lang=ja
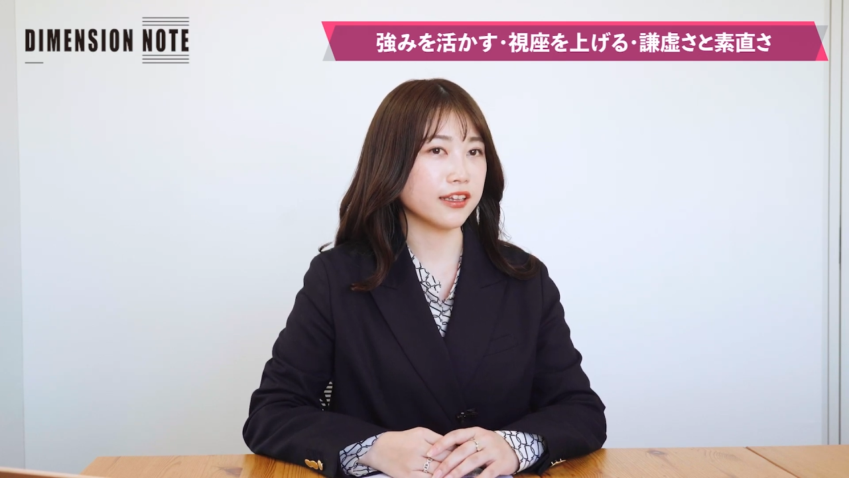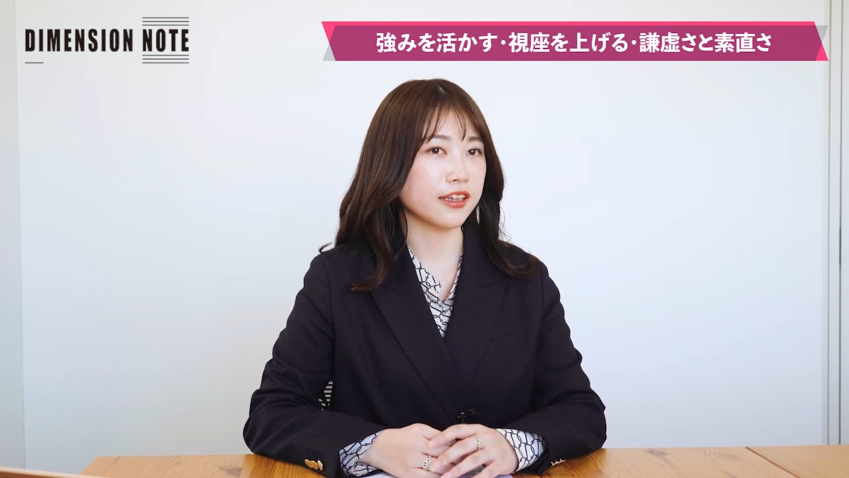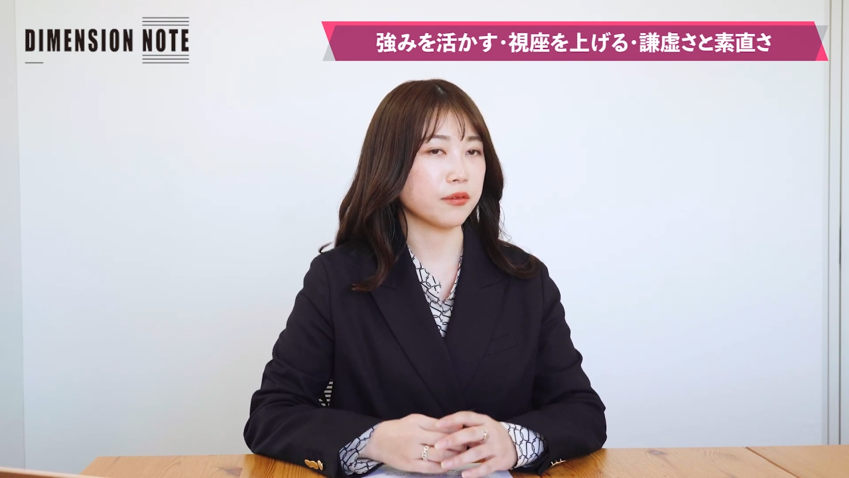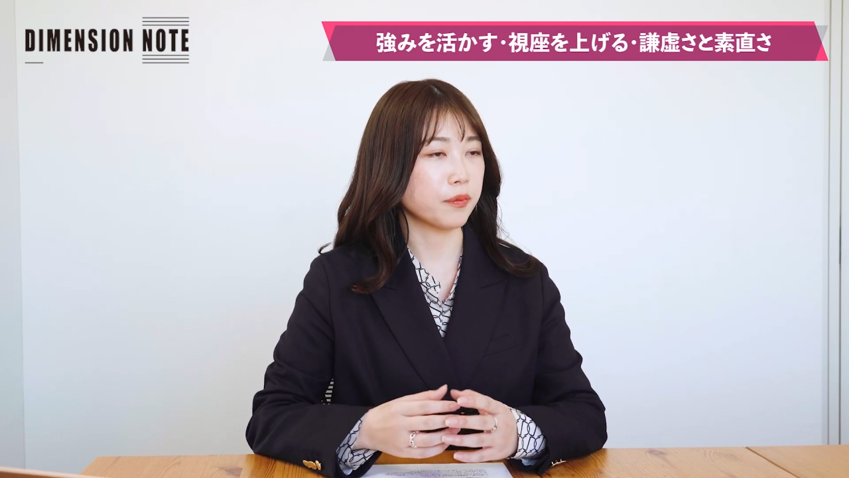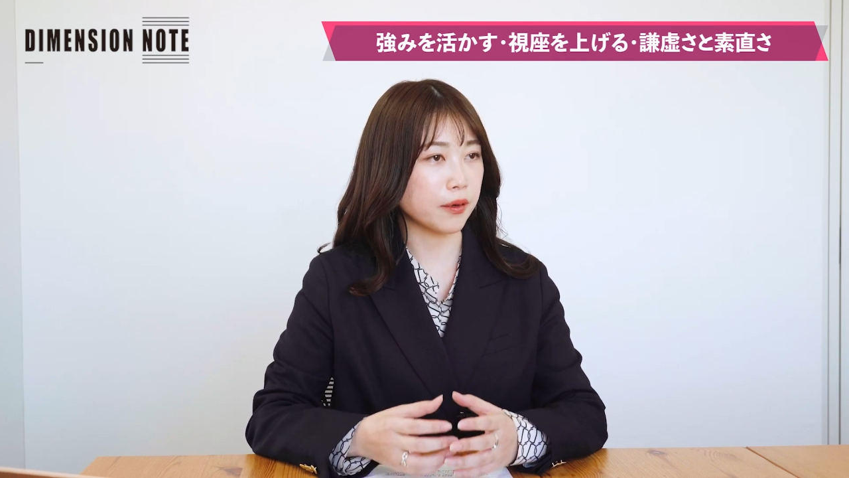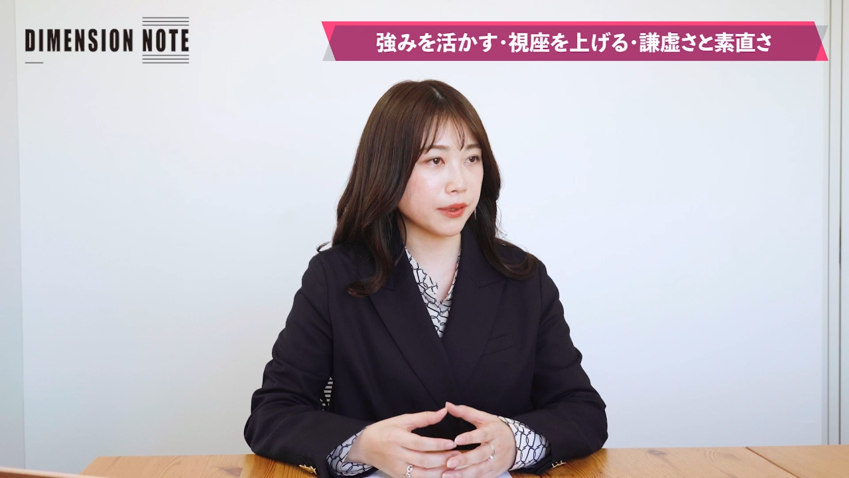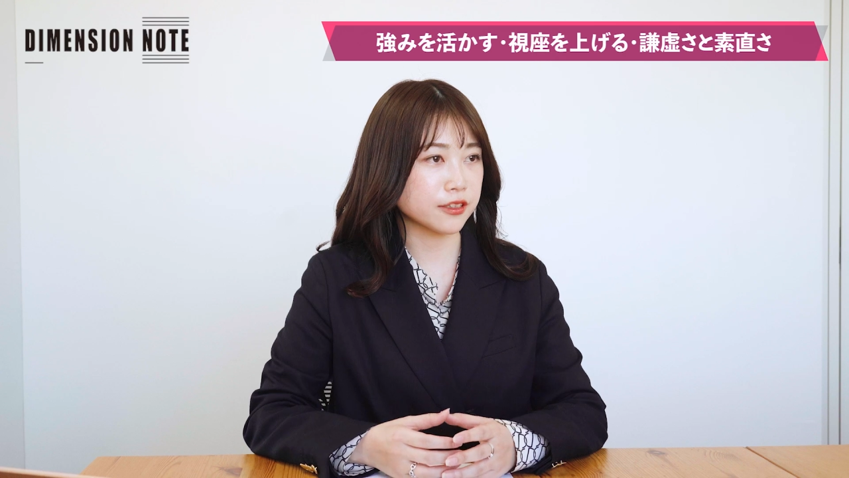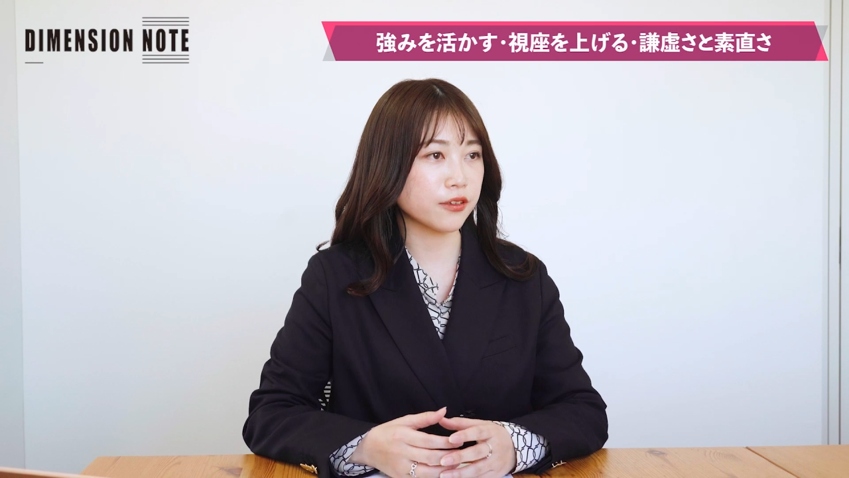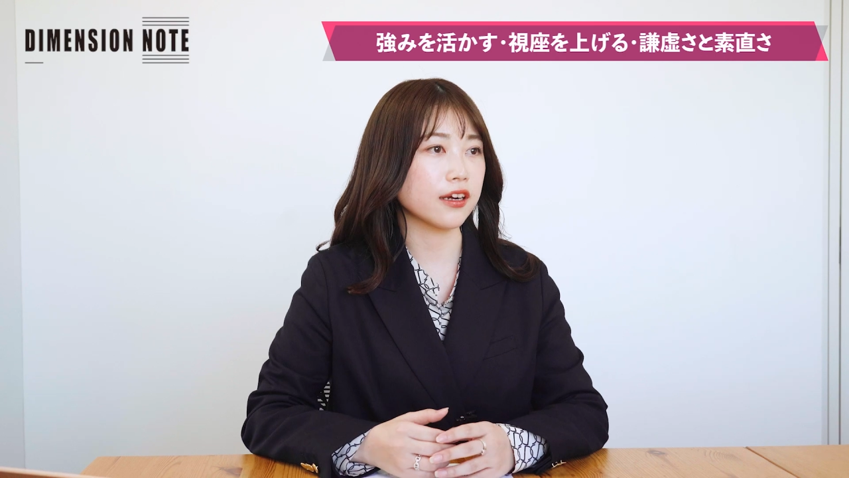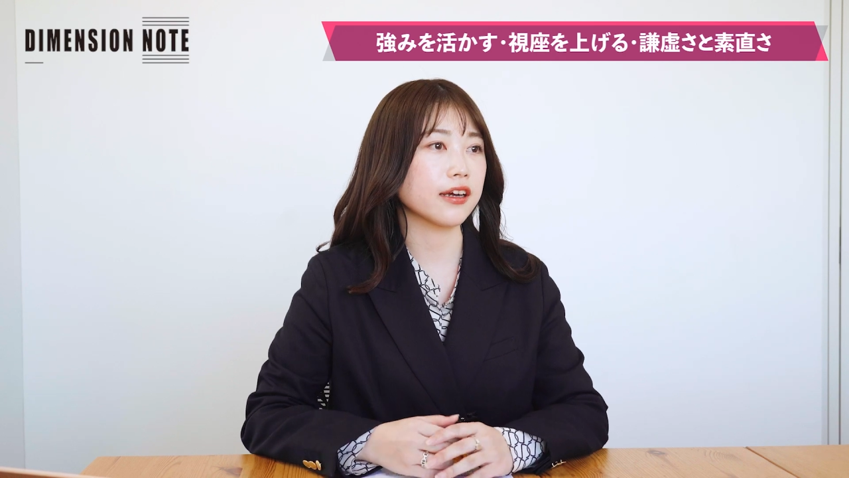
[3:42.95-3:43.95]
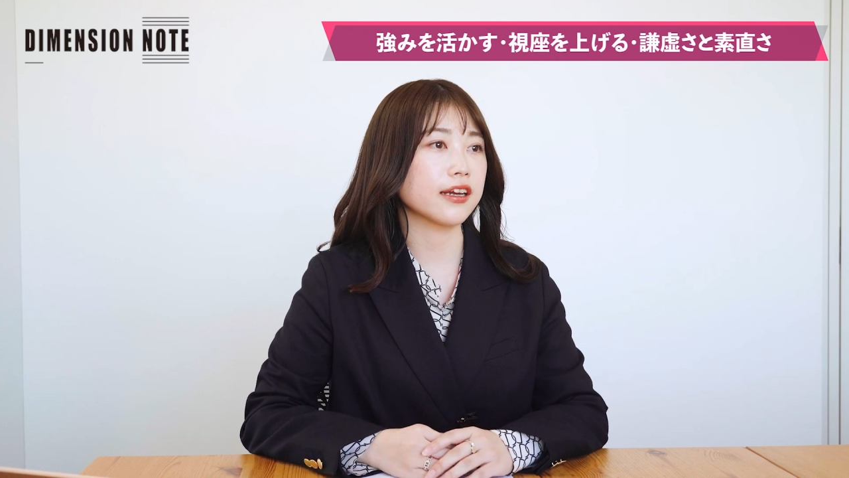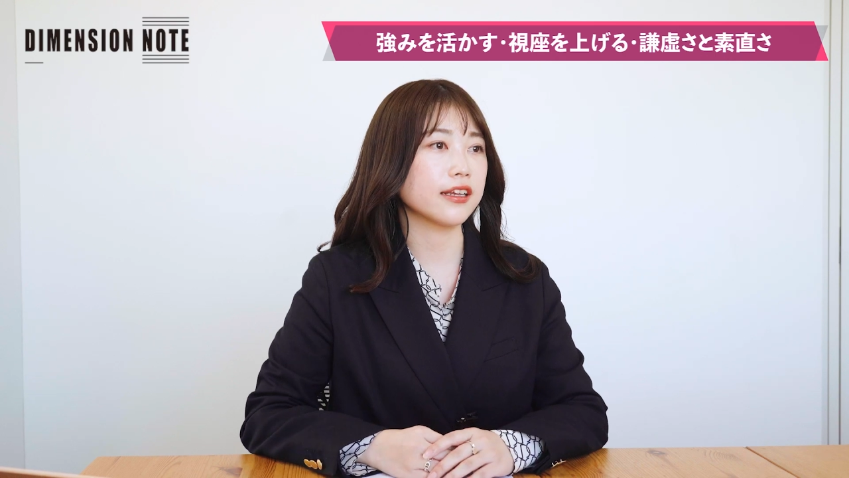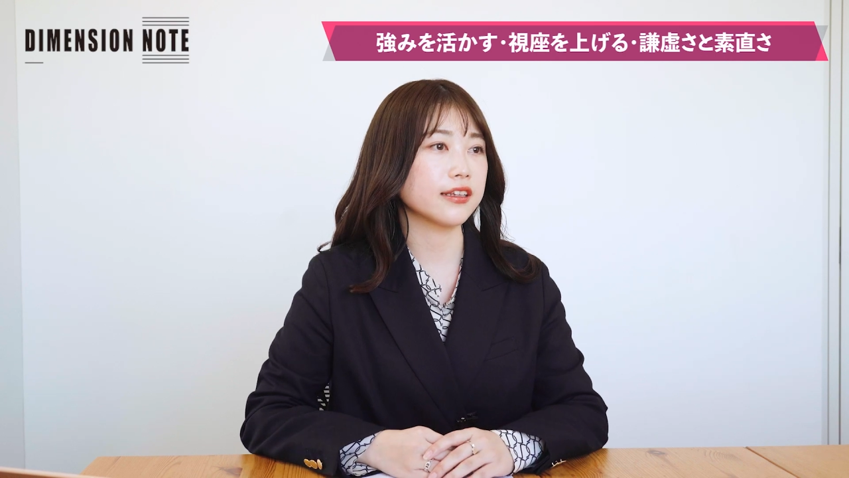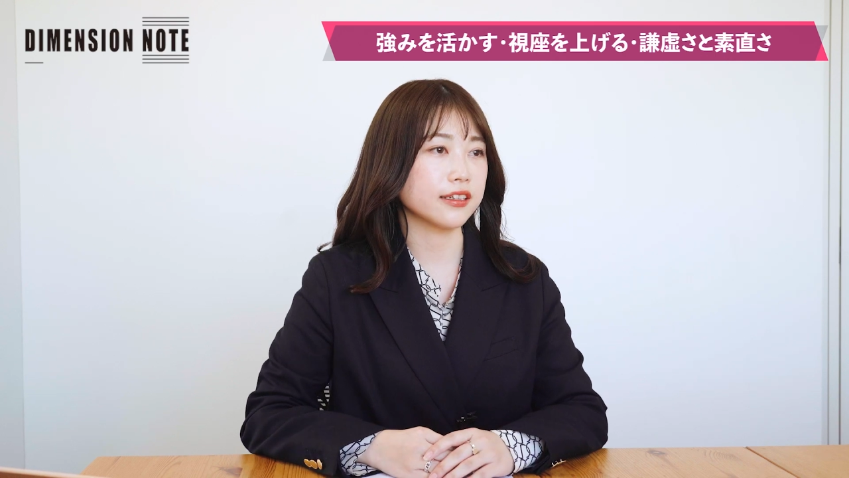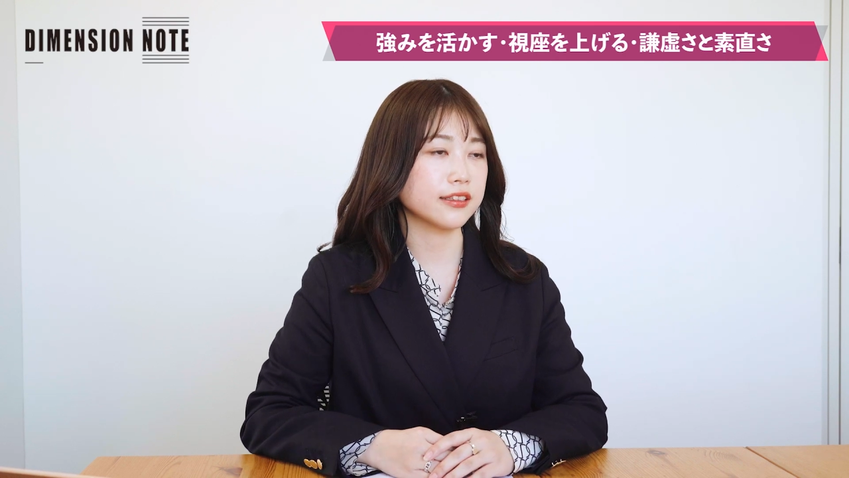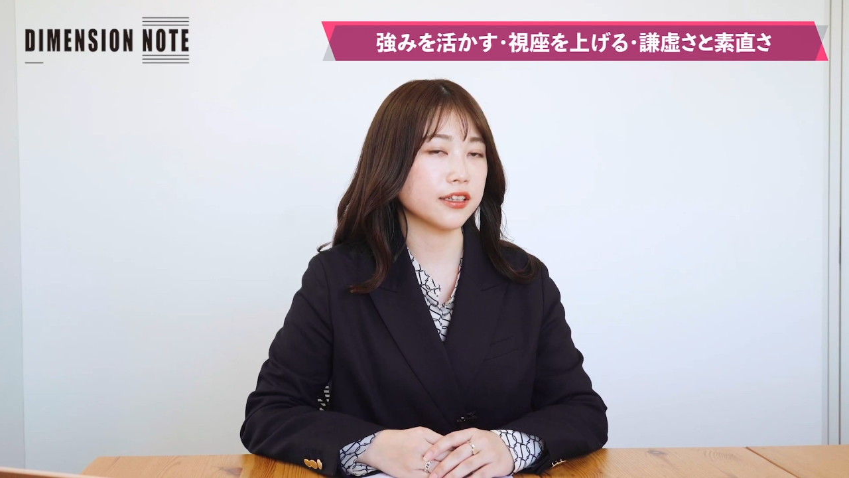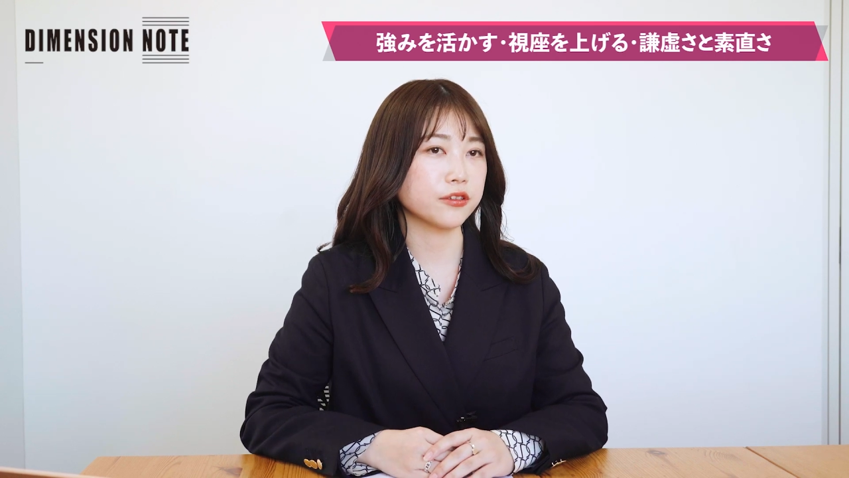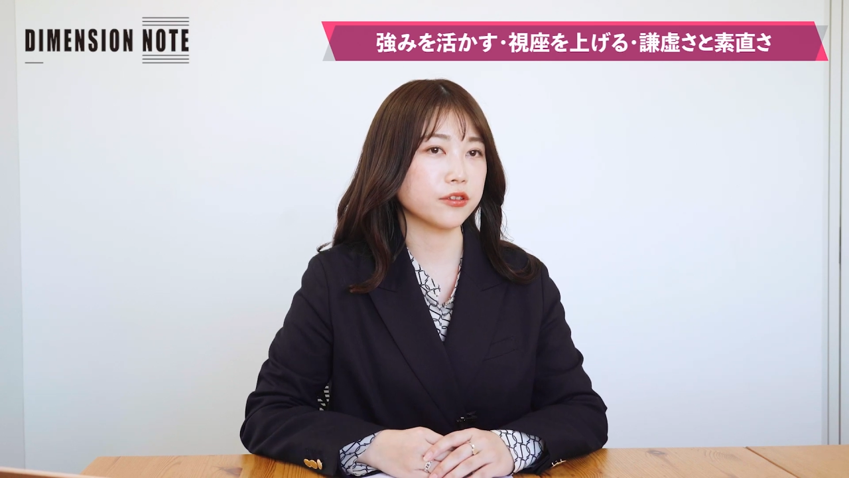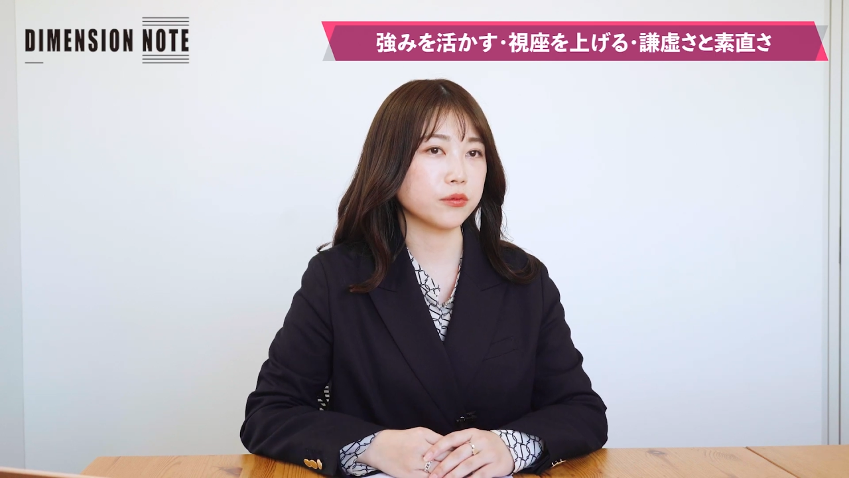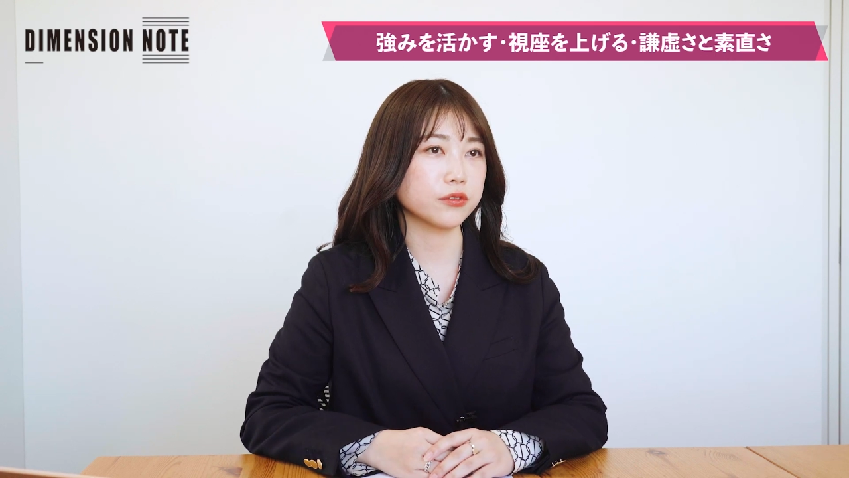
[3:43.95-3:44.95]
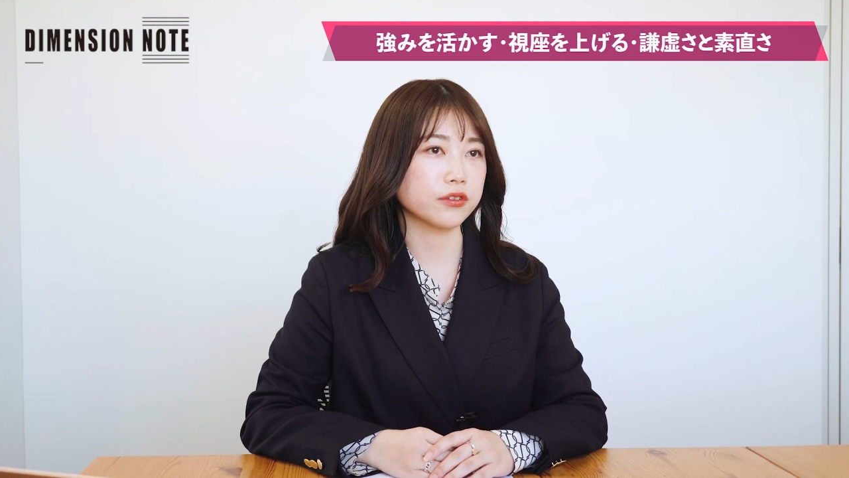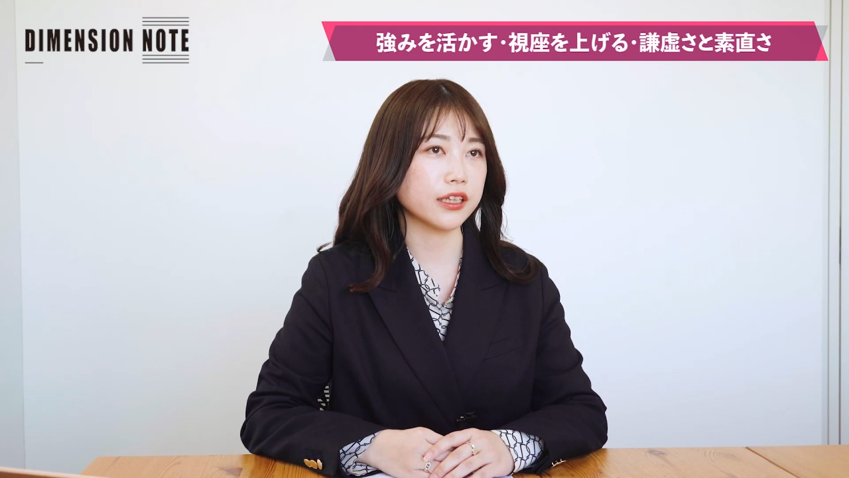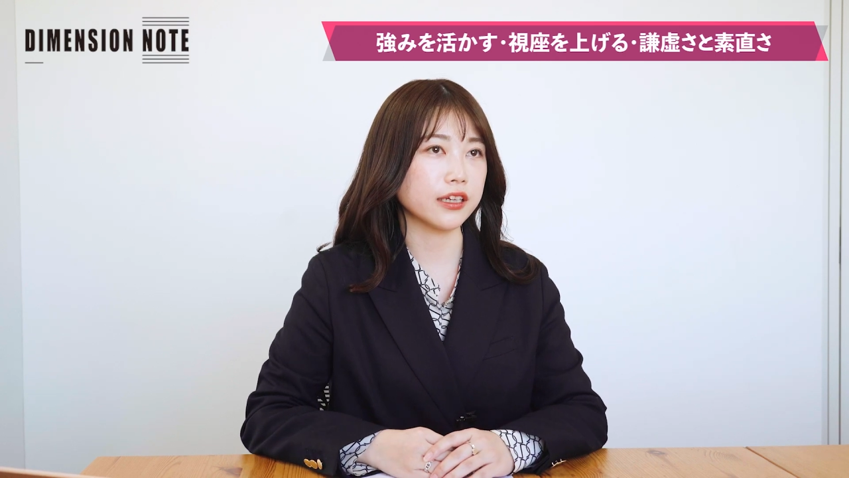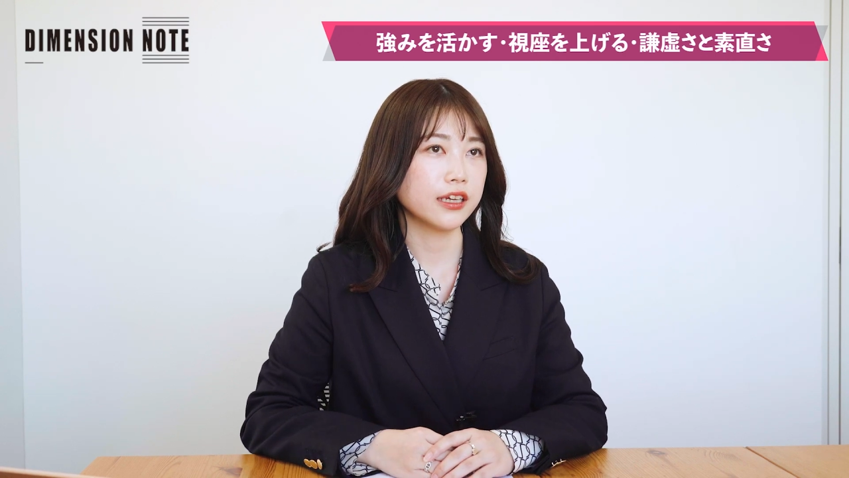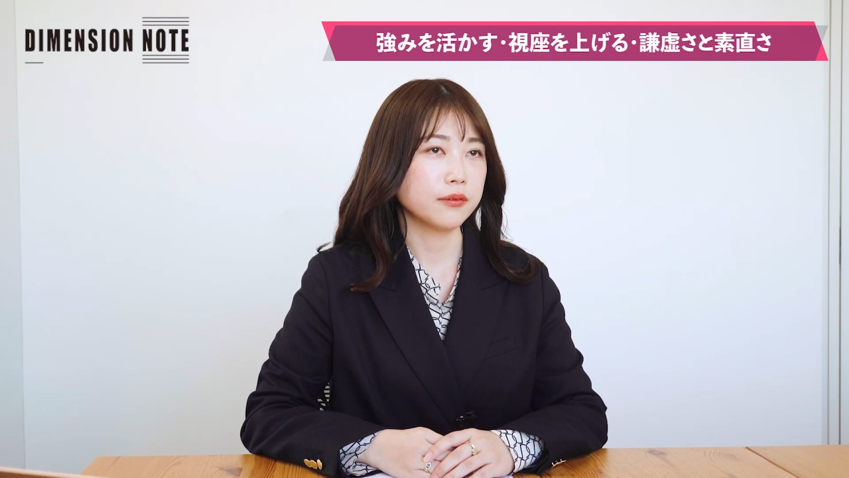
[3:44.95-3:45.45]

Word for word: 多分パーパスを掲げられたりしてると思うので